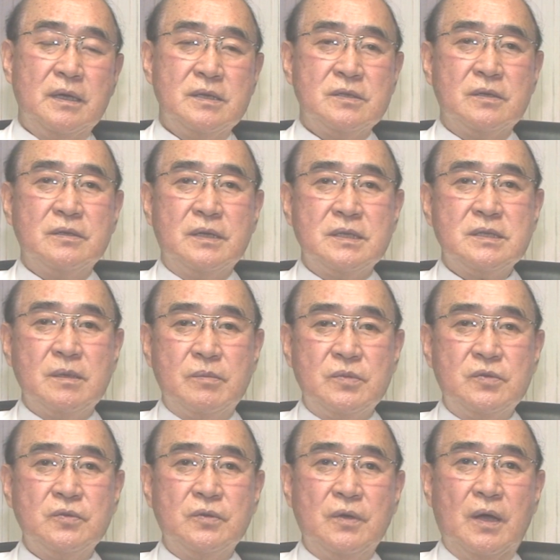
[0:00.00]
그래서 그게
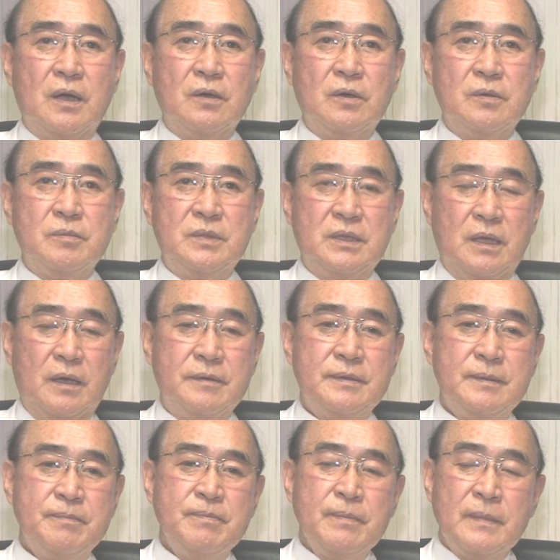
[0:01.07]
참 중요한 겁니다.
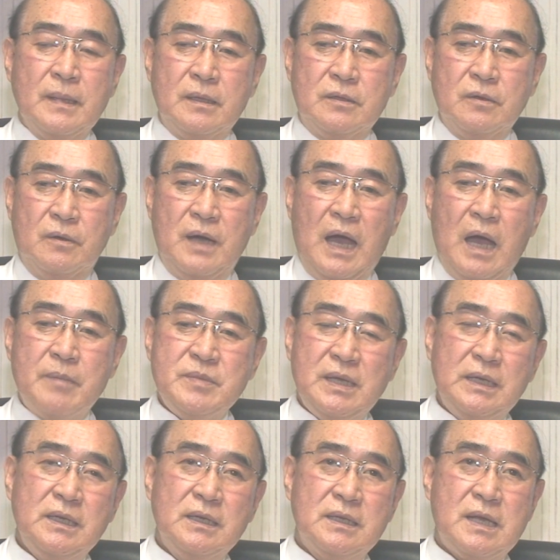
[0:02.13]
또 암
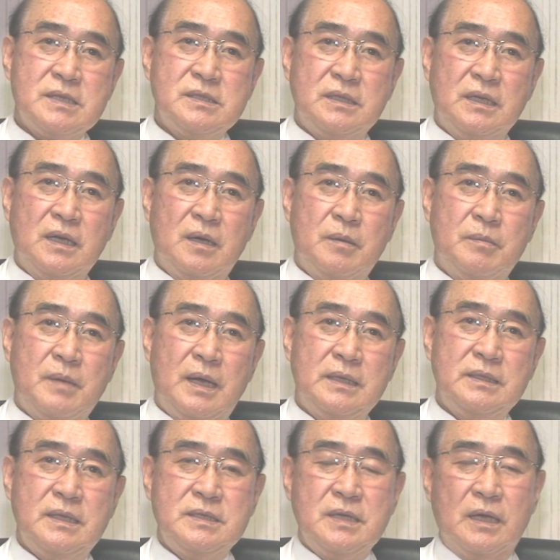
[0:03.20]
얘기가 났으니까 한
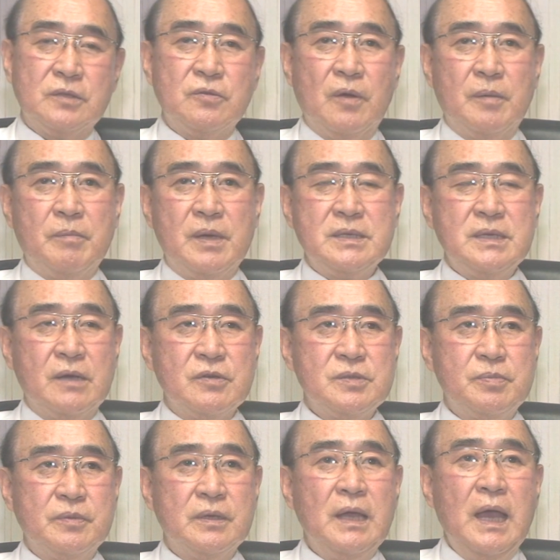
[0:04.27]
말인데 제가 또 한마디 하고
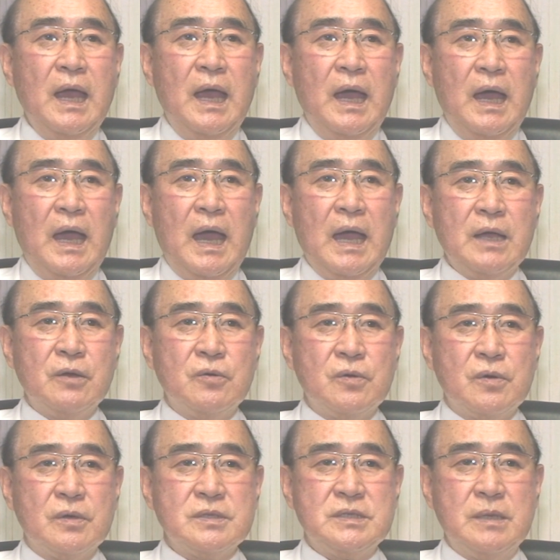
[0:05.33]
싶은
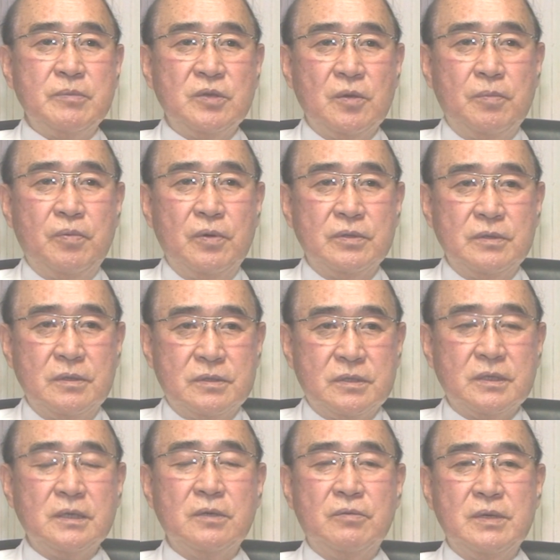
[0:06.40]
한국 재미교포들을
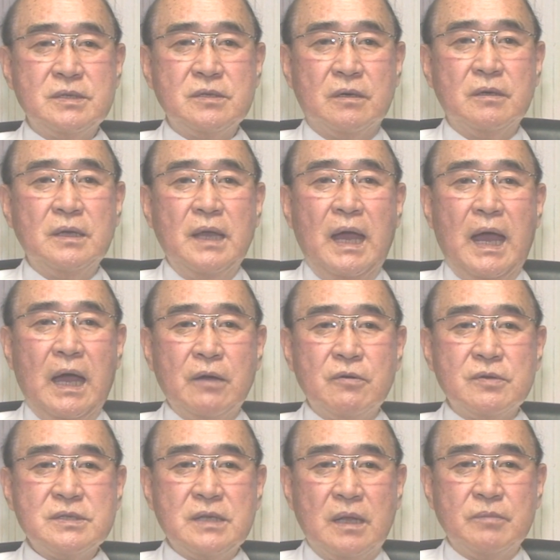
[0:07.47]
특히 위해서
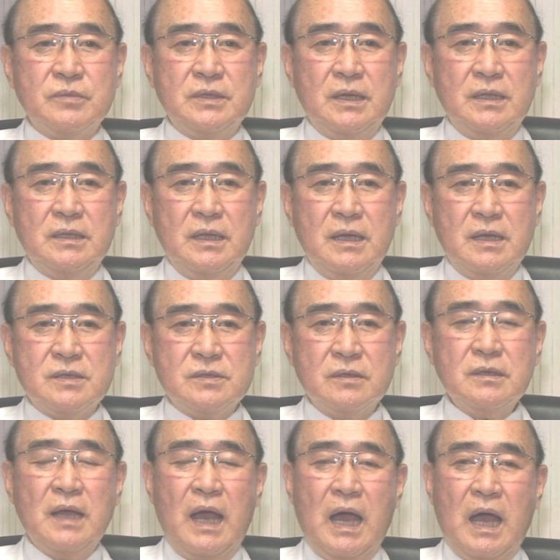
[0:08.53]
한국 사람들에
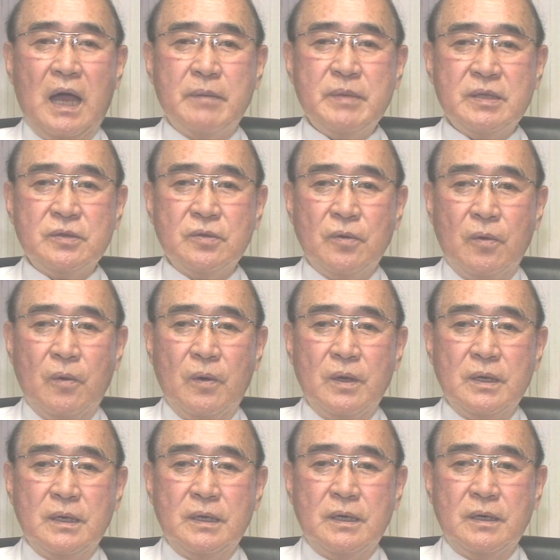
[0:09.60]
대해서는 암에 또
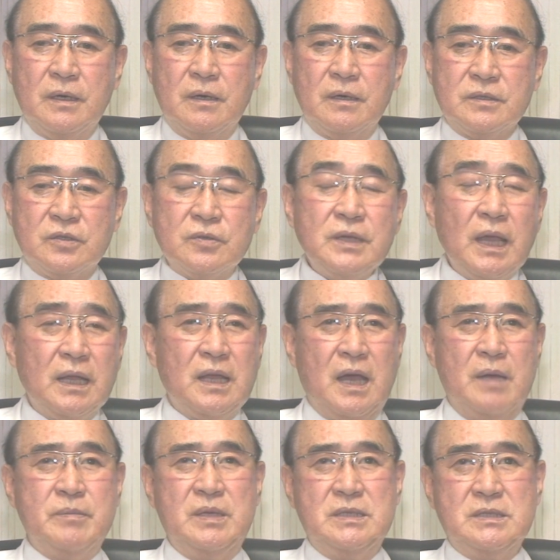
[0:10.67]
어, 특이한
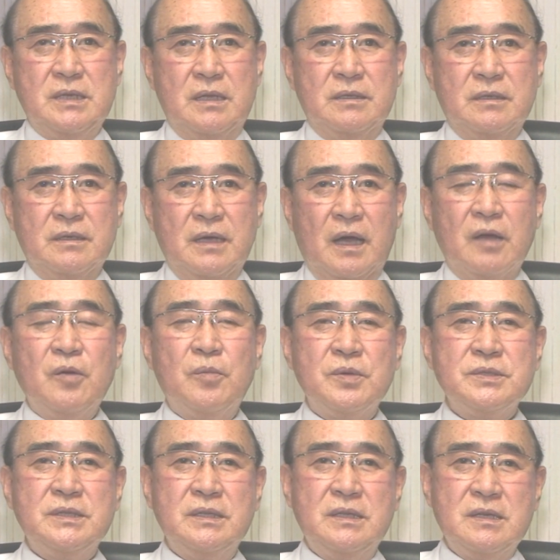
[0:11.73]
암이 있지 않는가 그
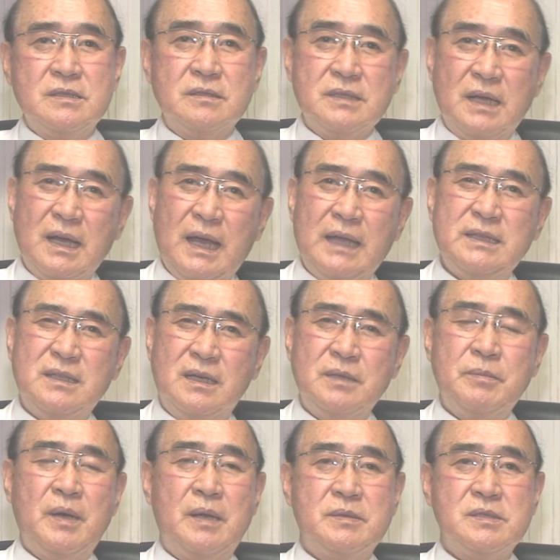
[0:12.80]
문제에 대해서 제가
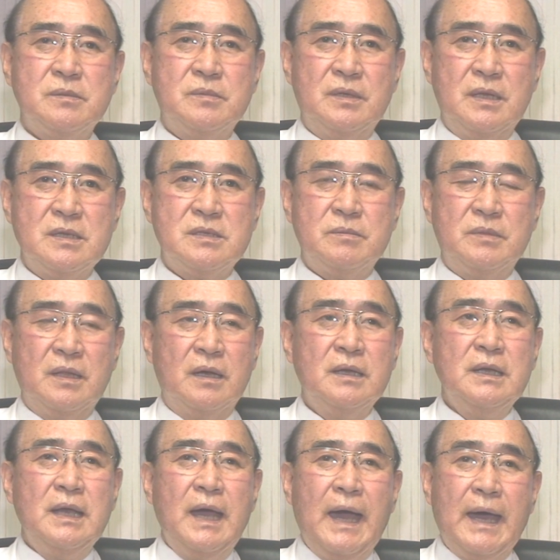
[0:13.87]
간단히 말씀드리겠습니다.
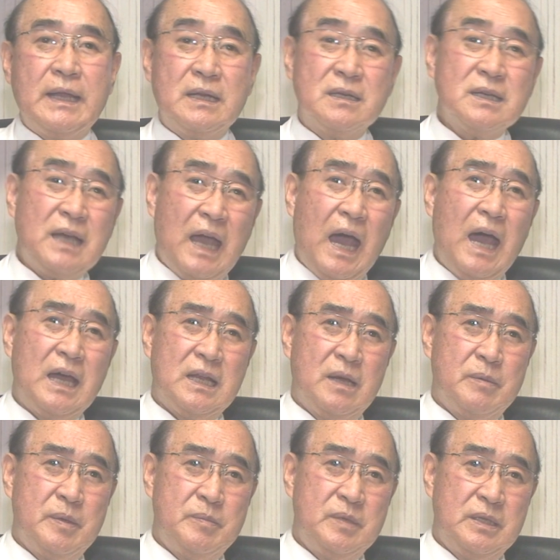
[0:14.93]
하나는
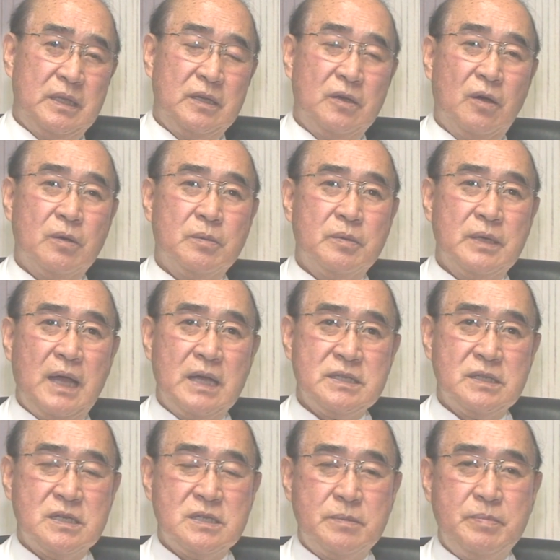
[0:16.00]
간암입니다. 여러분
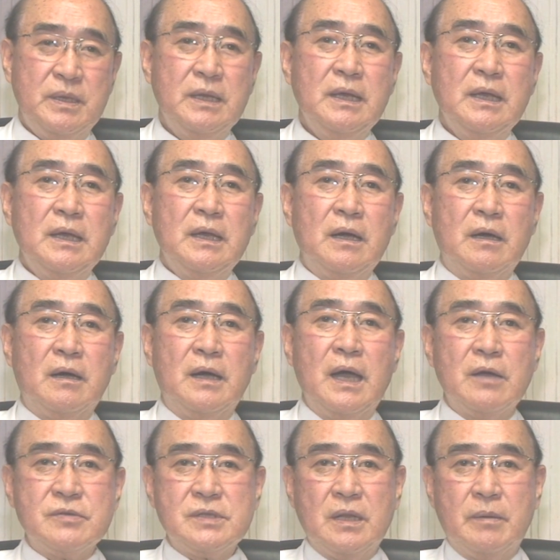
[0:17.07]
아시다시피 어,
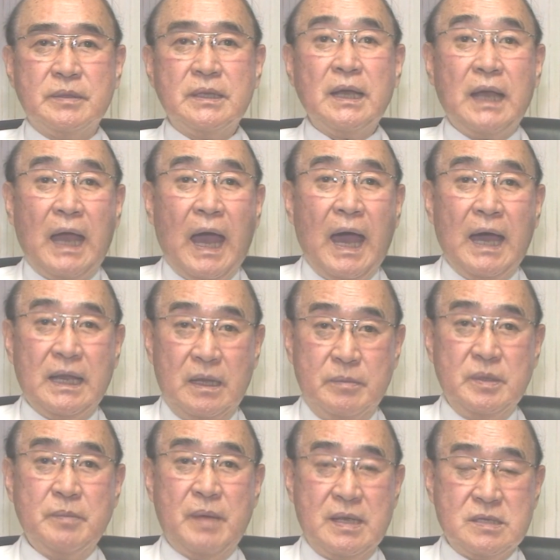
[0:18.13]
한국 사람한테
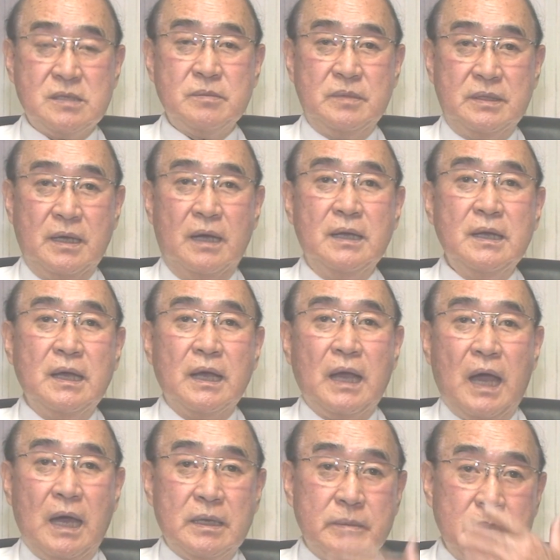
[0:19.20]
간암이 많습니다.
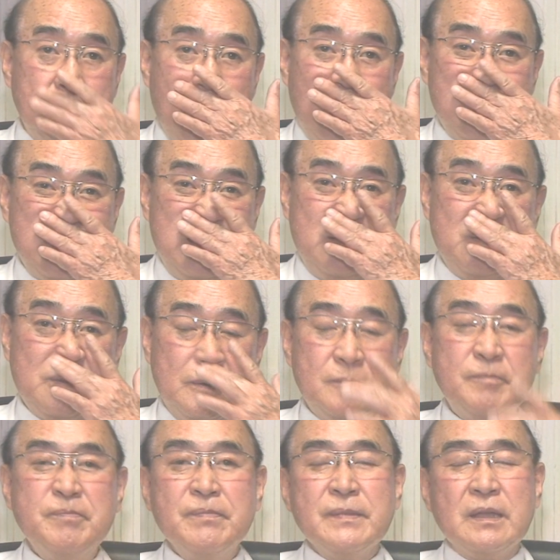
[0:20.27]
간암이 많은
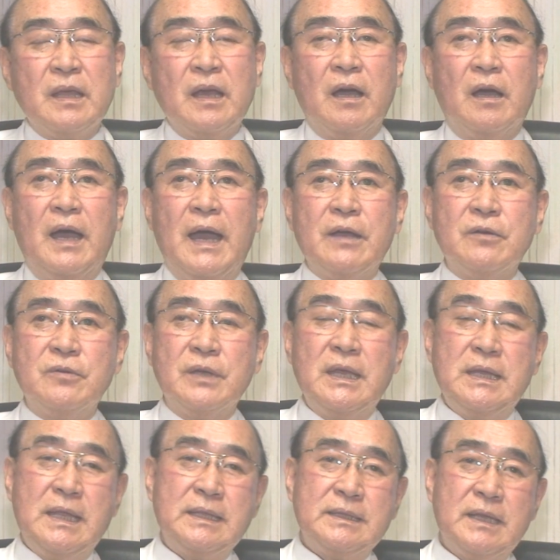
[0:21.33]
이유는 어,
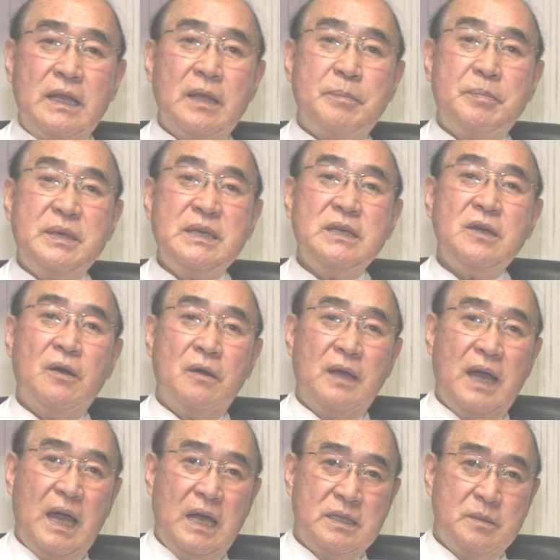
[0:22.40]
한국에 옛날에 B형
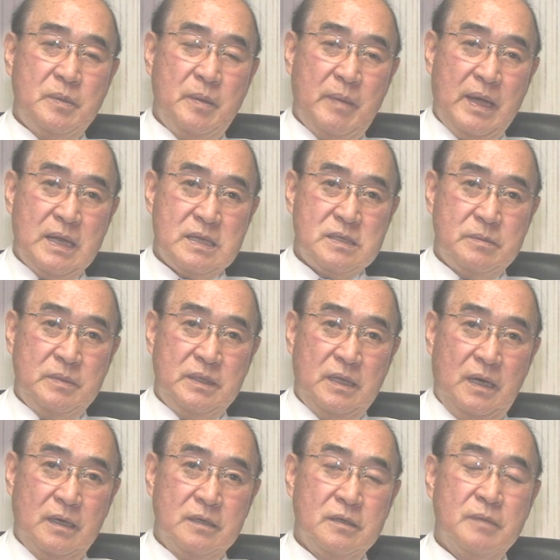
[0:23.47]
간염이
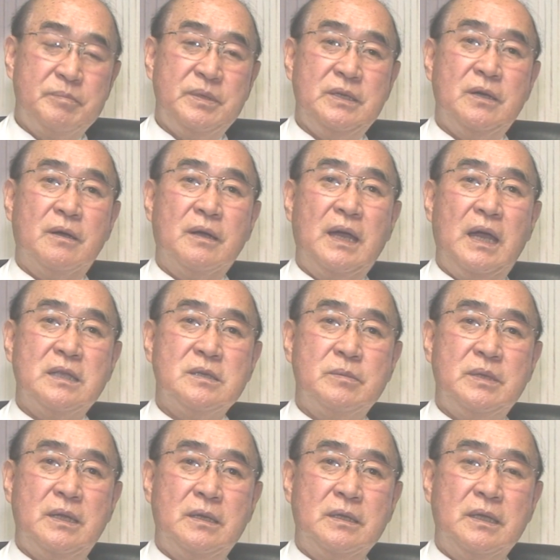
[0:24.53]
많았습니다. 그 B형
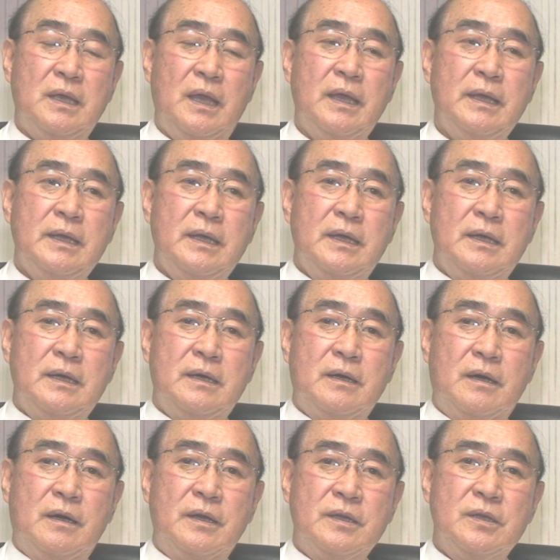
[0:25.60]
간염이라는 게
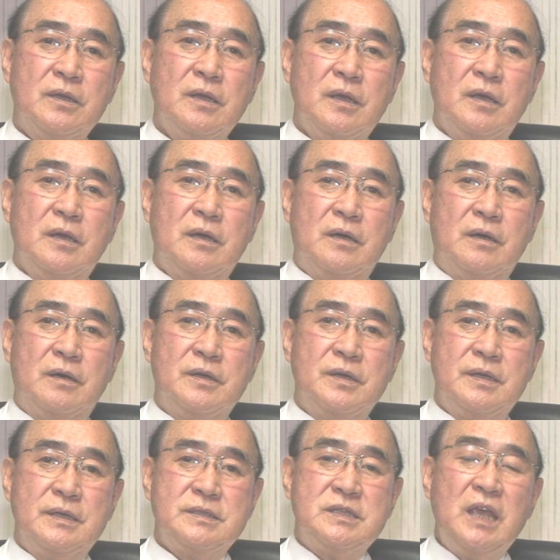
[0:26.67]
어, 어,
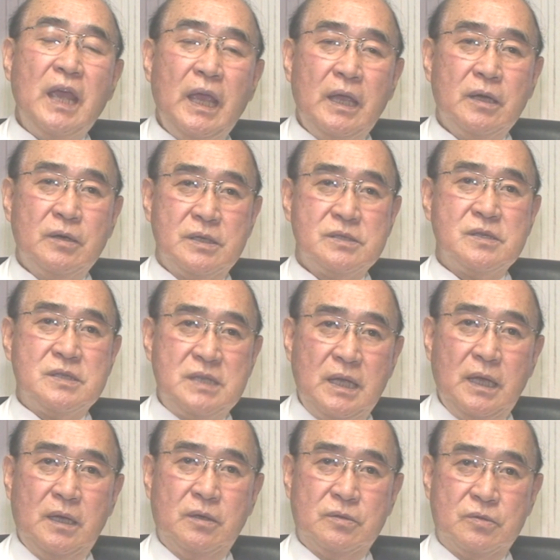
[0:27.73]
체액에서
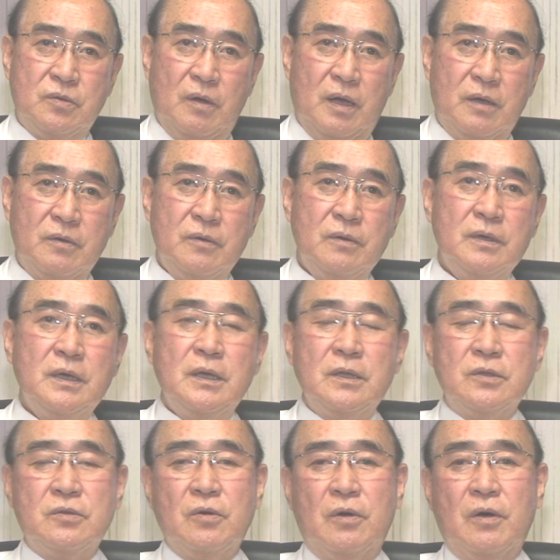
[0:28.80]
체액으로 통하고
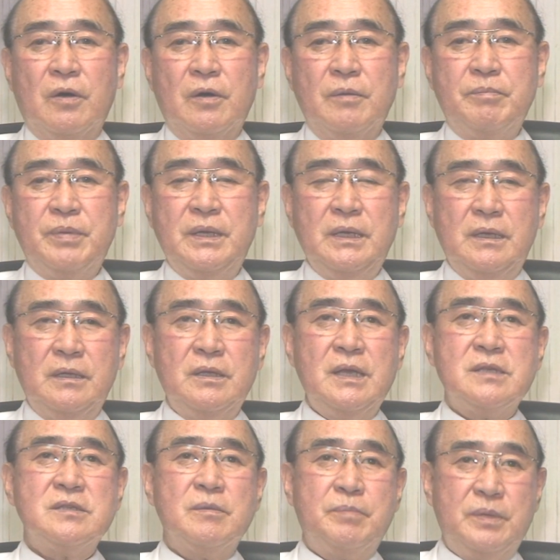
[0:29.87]
또
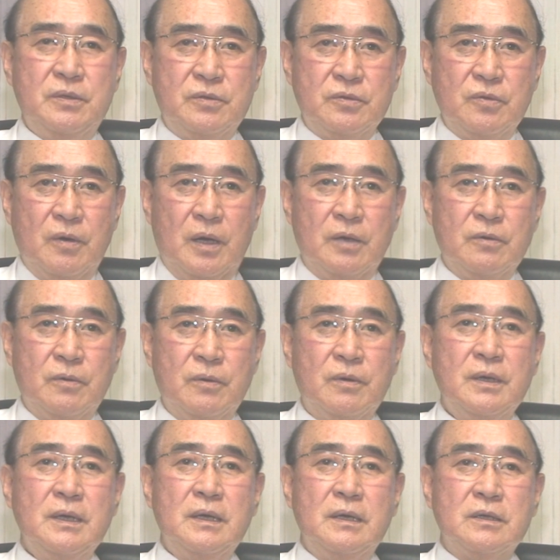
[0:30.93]
피에서 피로
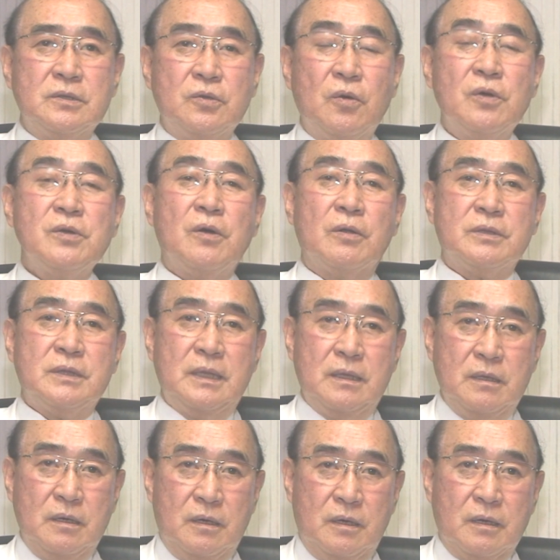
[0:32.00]
통하고 또
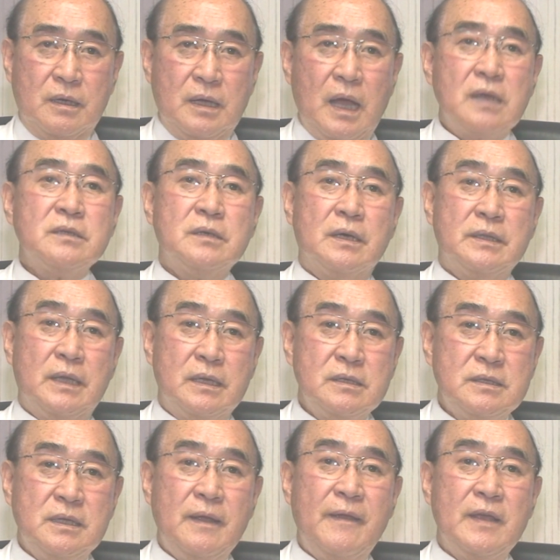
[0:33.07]
어,
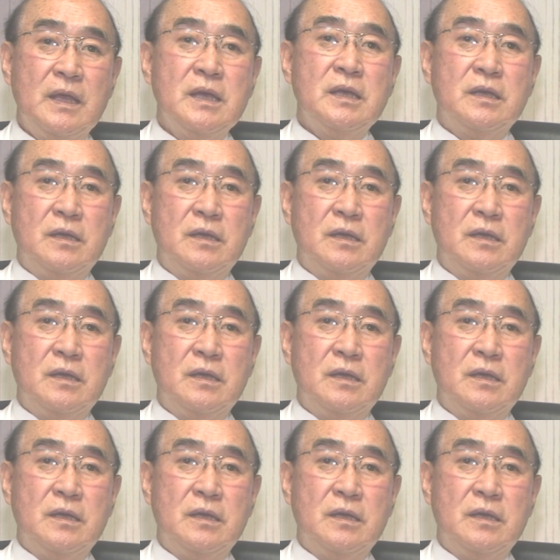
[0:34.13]
가끔가다는 이